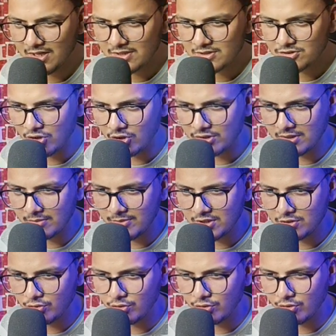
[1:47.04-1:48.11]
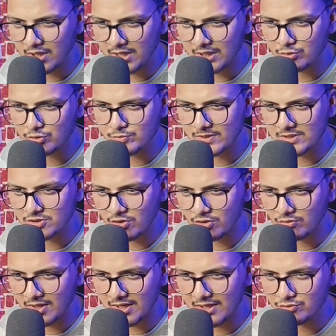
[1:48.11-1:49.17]
शॉर्ट की वीडियो हो अगर उस पर
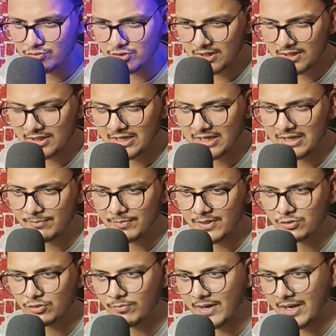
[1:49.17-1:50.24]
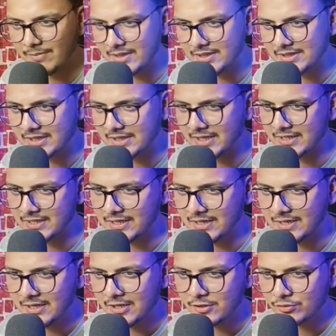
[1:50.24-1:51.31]
सॉन्ग वाला यूज कर रखा है आपने तो प्राइवेट करके रखिए
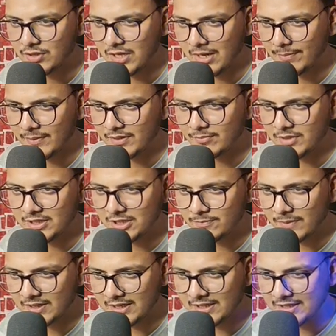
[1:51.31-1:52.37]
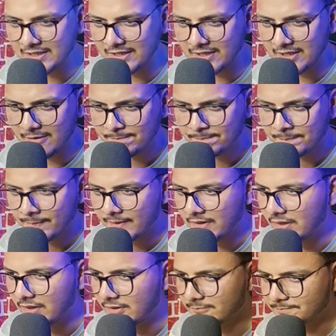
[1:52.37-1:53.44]
तो यहाँ पर हम एडिट पर क्लिक करेंगे
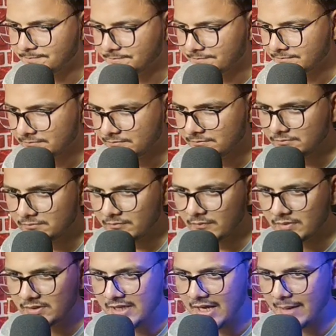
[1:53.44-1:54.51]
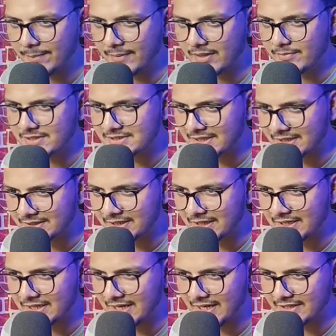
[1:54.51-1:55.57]
आ, यहाँ पर हमने सेलेक्ट कर
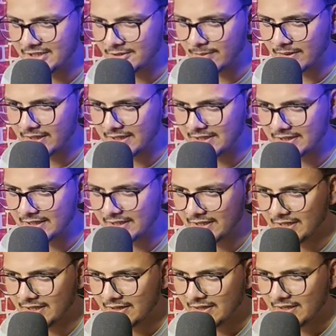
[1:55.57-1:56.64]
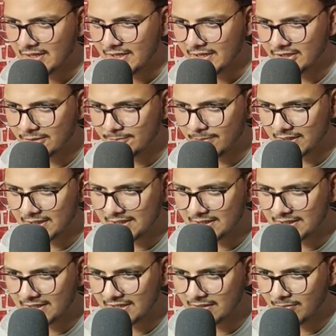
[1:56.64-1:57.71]
लिया एडिट पर क्लिक करेंगे एडिट पर क्लिक
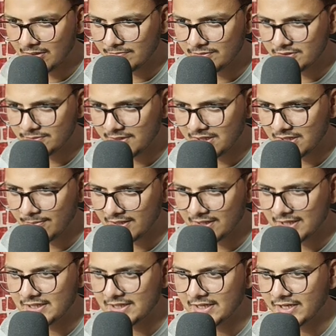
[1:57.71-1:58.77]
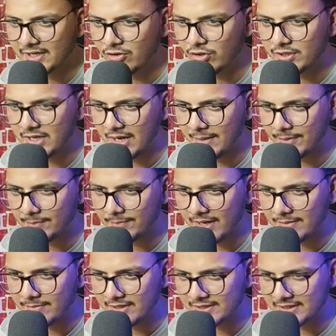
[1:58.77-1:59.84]
करने के बाद विजिबिलिटी पर क्लिक करेंगे और यहाँ पर
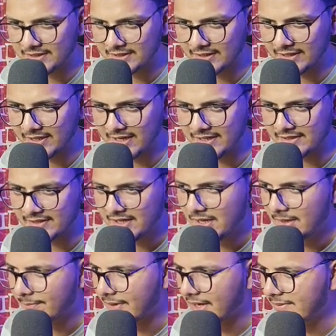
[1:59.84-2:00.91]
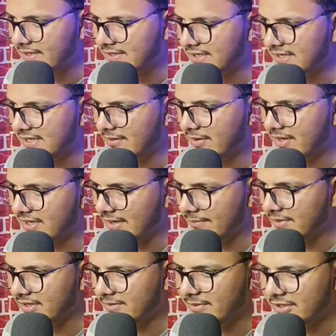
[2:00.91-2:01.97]
प्राइवेट कर देंगे राइट प्राइवेट करने के बाद
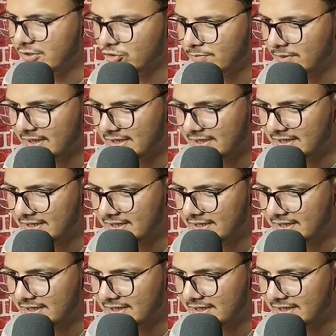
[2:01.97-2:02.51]
अपडेट वीडियोज पर क्लिक